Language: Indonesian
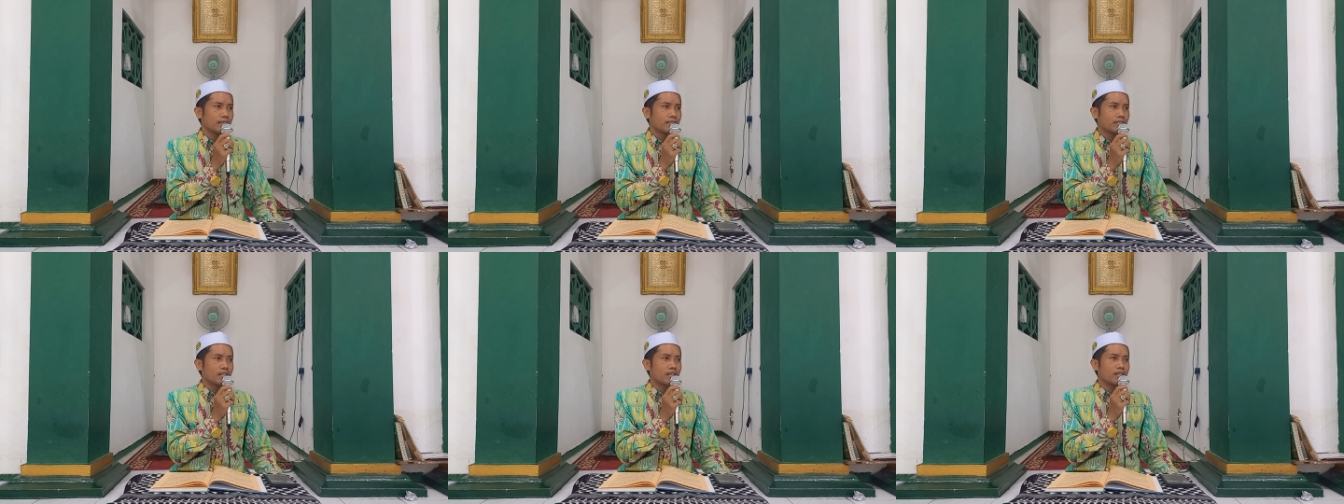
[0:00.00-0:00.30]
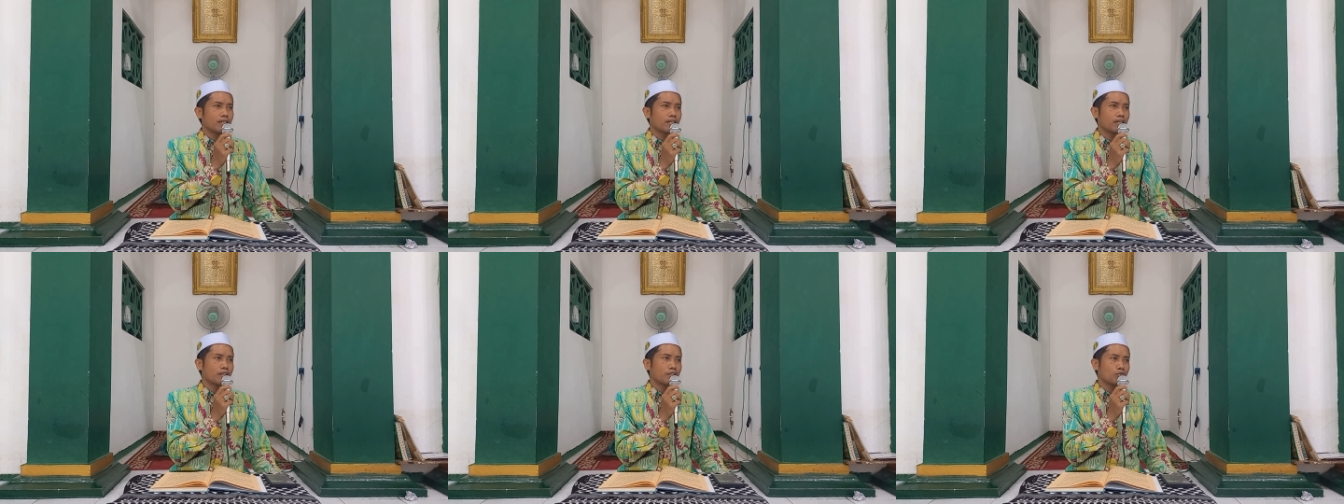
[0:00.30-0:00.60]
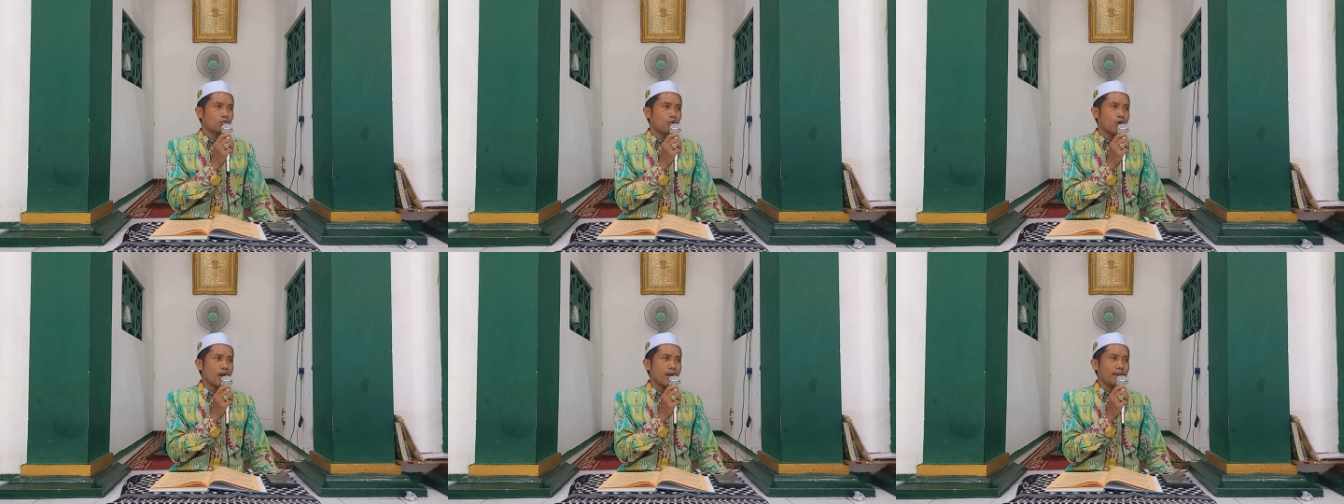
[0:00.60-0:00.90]

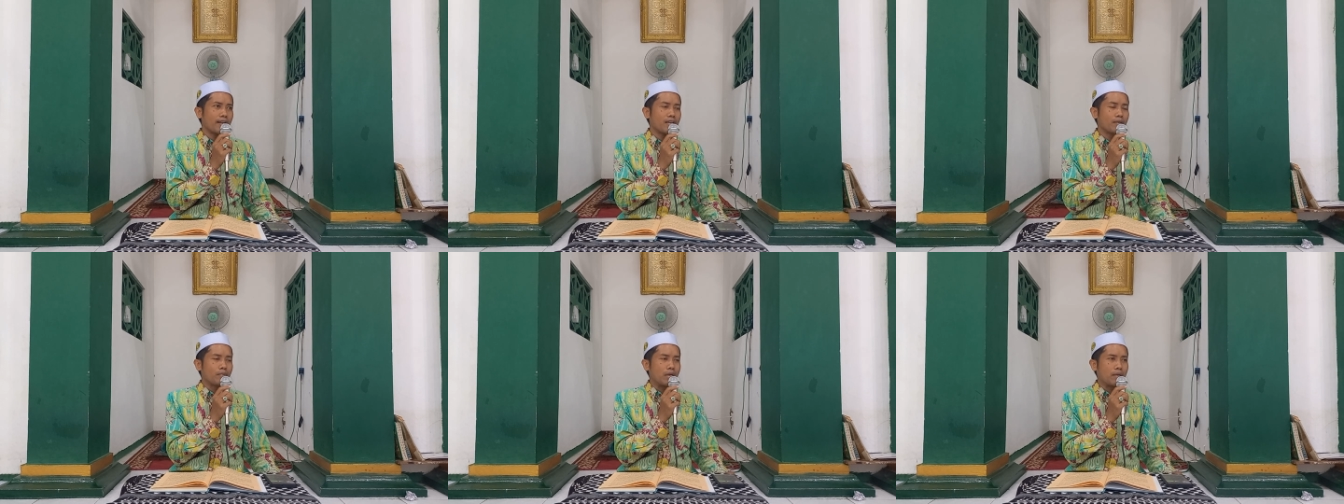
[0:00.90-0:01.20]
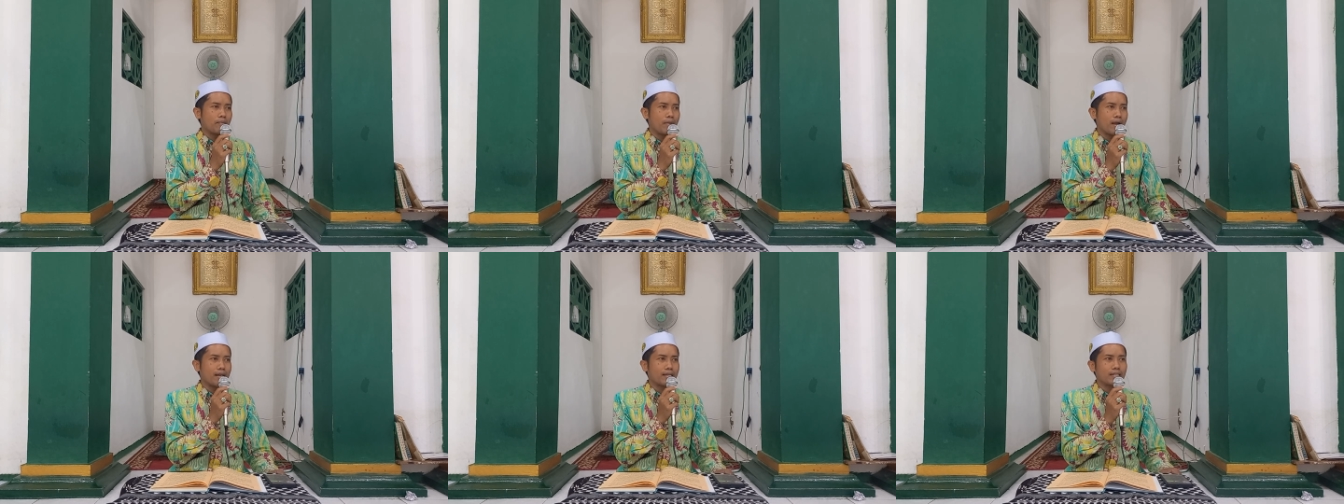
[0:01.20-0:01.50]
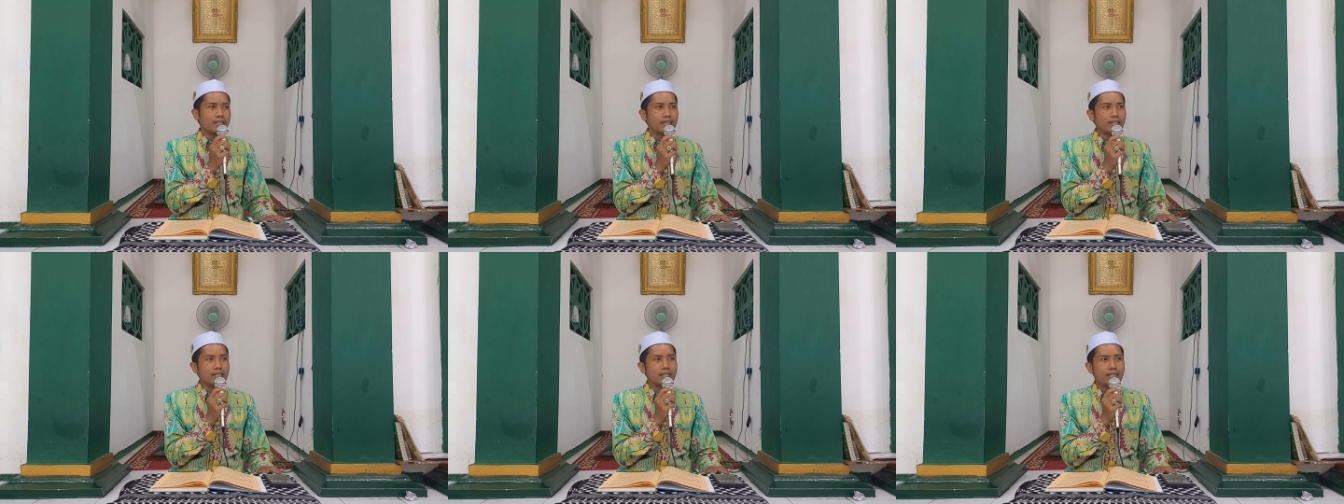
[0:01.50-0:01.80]
Terkecuali
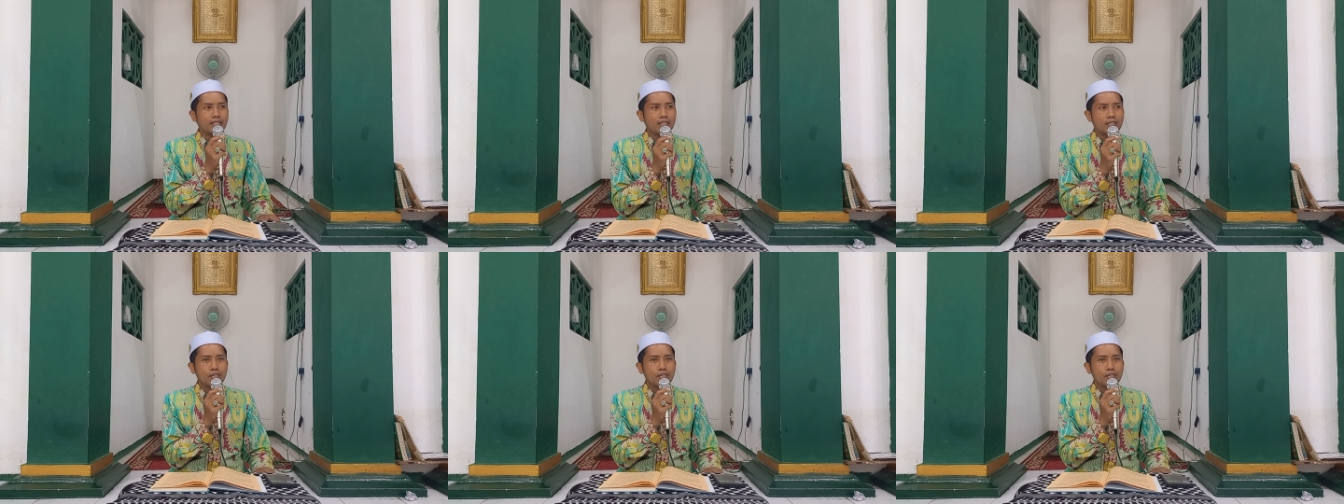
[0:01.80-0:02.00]
memang